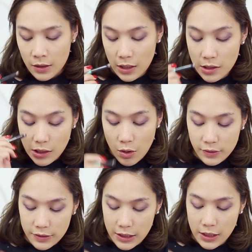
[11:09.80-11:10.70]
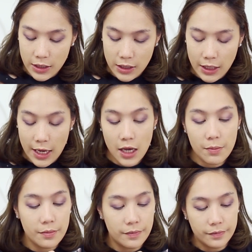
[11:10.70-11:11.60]
เดี๋ยวเราจะลงสีเข้
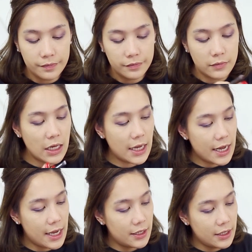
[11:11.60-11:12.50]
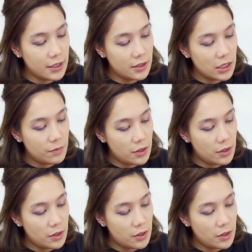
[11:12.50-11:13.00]
มนะคะ อันนี้ที่